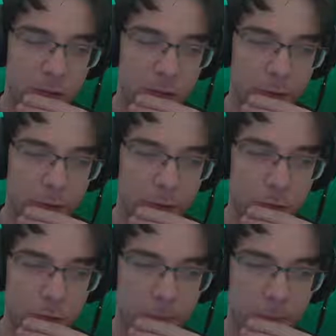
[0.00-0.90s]
Oder
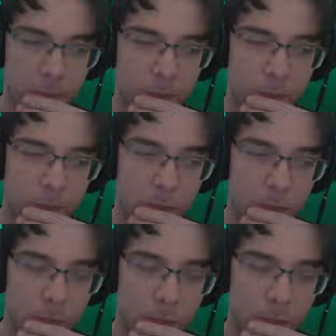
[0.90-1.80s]
oben?
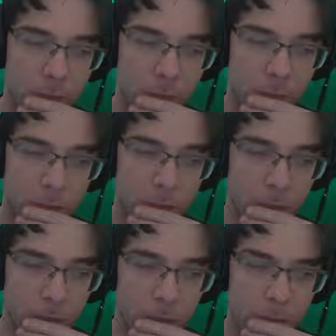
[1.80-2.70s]

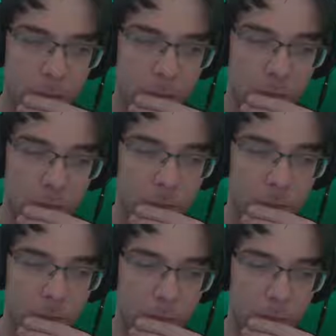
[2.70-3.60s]

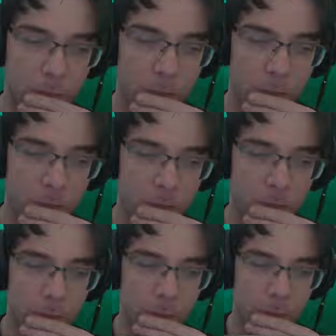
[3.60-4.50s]
Hm.
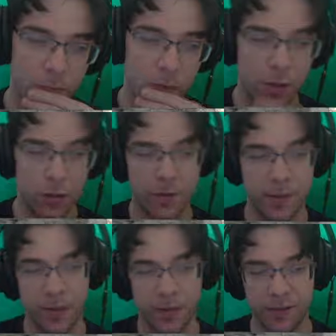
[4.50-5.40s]
Ich würde
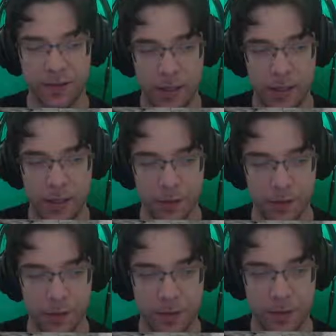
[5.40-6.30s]
sagen dahin.
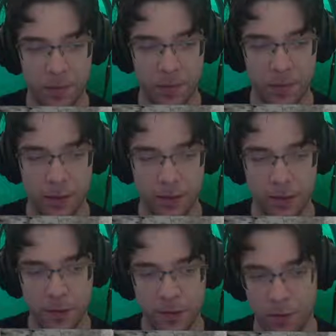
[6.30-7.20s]
Das sieht am besten
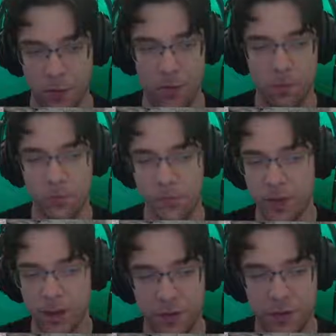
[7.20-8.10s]
aus. Jo.
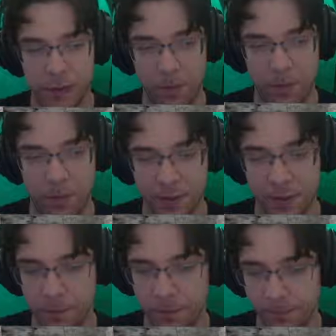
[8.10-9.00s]
Da machen wir es
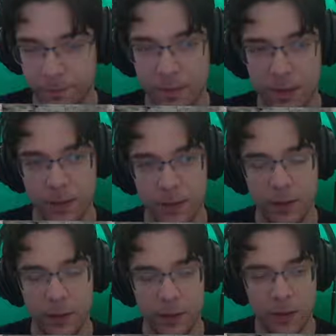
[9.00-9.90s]
hin.
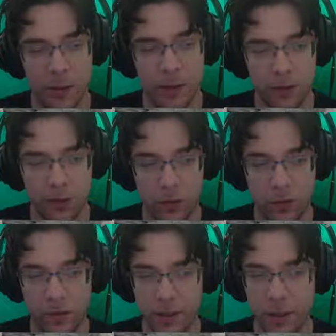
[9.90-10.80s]

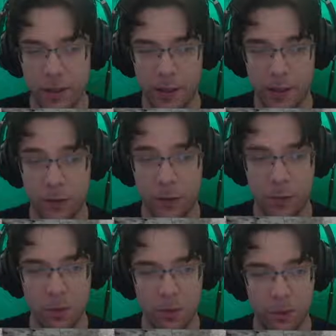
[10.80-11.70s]
Okay, dann gucken
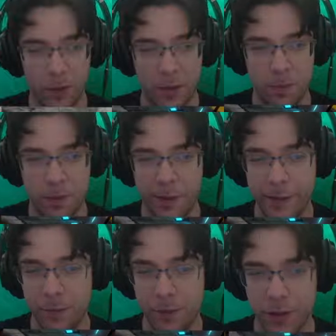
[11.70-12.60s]
wir mal, ob wir das
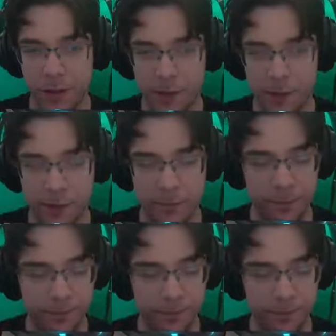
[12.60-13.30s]
beleben hier